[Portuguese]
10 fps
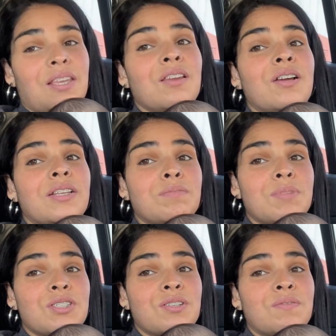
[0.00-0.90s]
E olha que
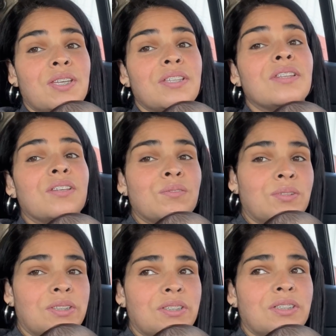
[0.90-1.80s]
mês que vem tem
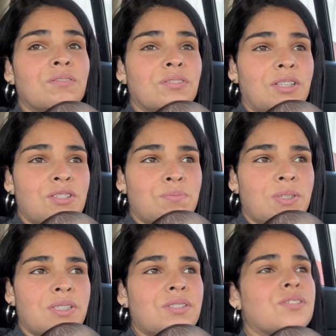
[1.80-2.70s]
outra, com três
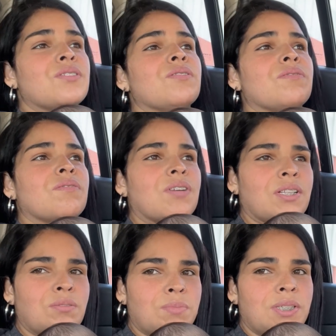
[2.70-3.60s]
meses com
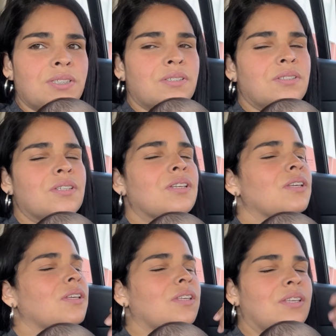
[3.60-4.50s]
quatro meses.
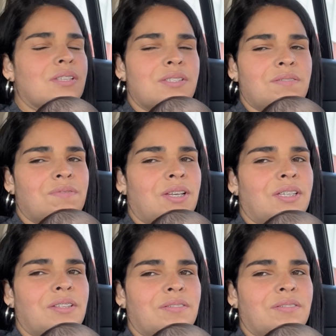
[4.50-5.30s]
E assim vai.